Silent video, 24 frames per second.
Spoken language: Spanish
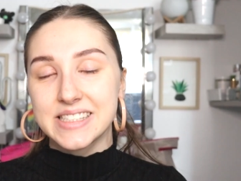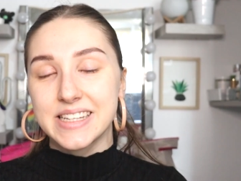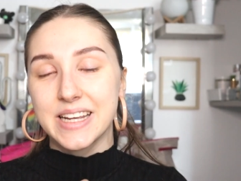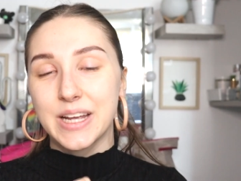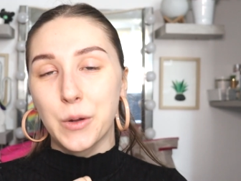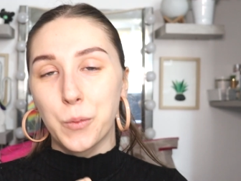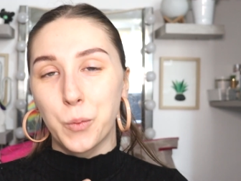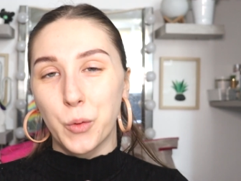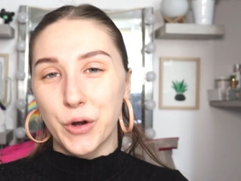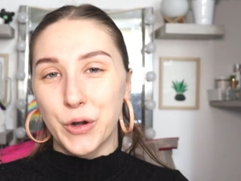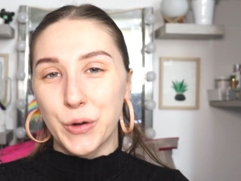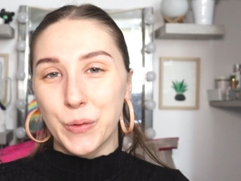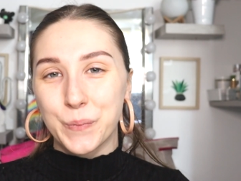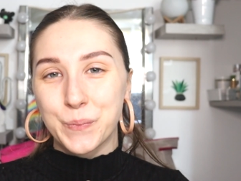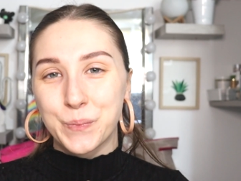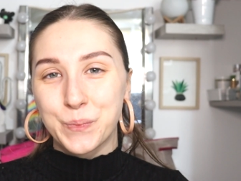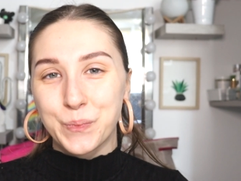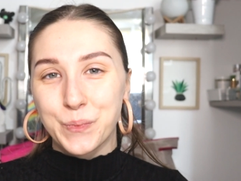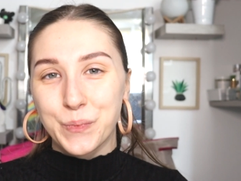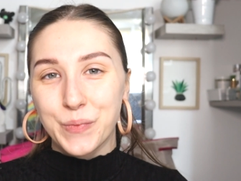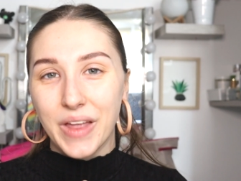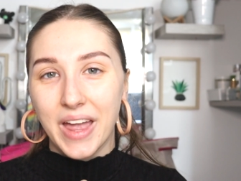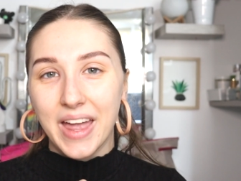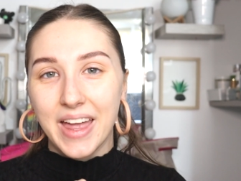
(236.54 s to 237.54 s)
Así que bueno,
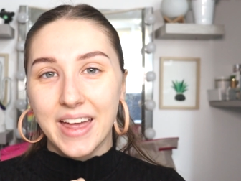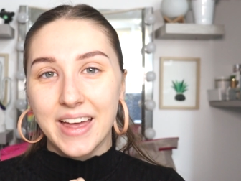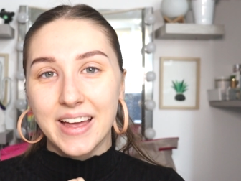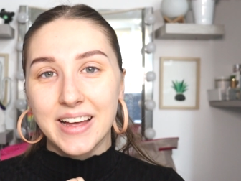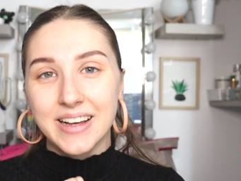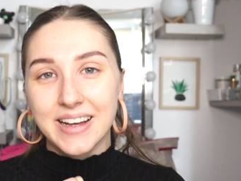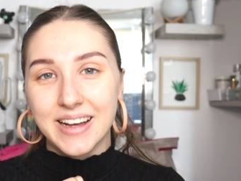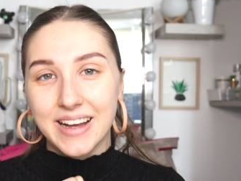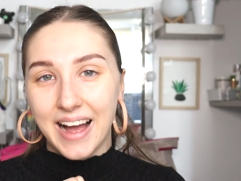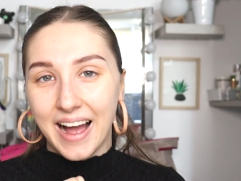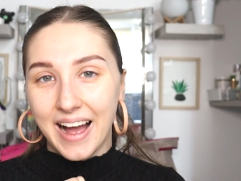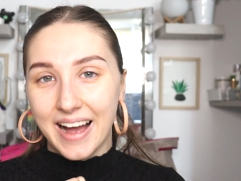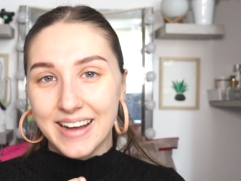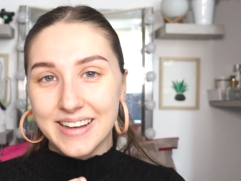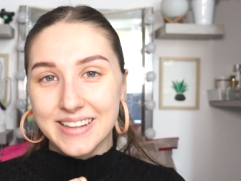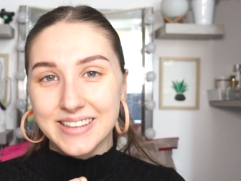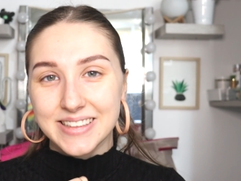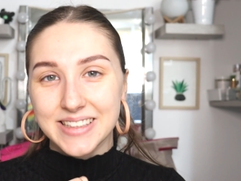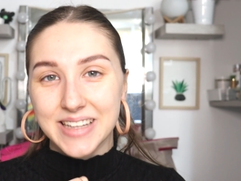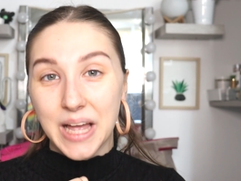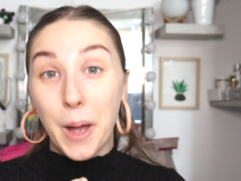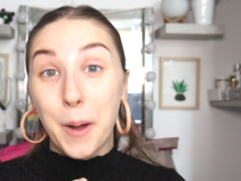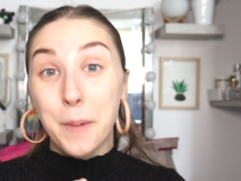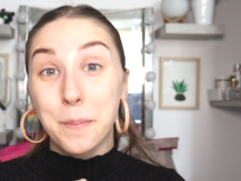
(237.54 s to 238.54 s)

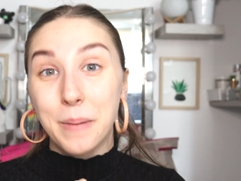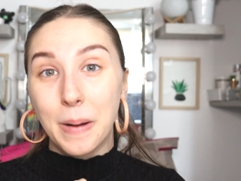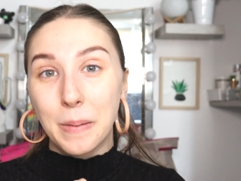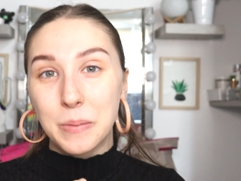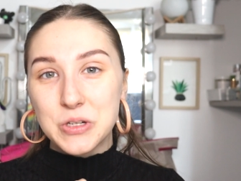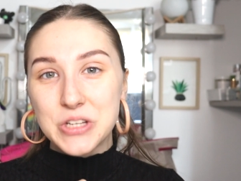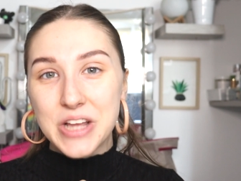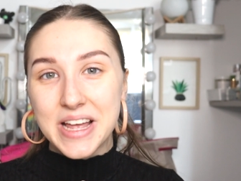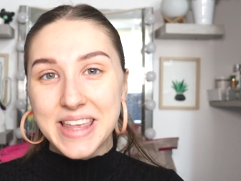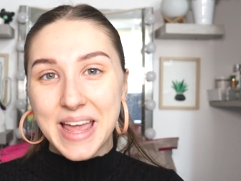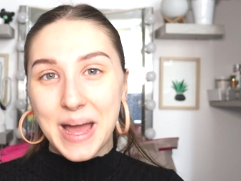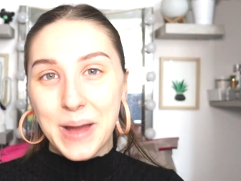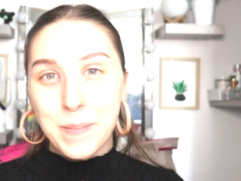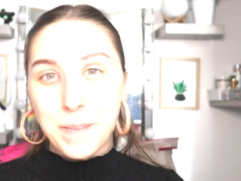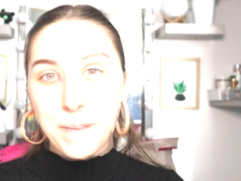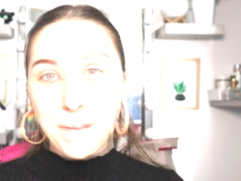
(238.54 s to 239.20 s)
vamos allá.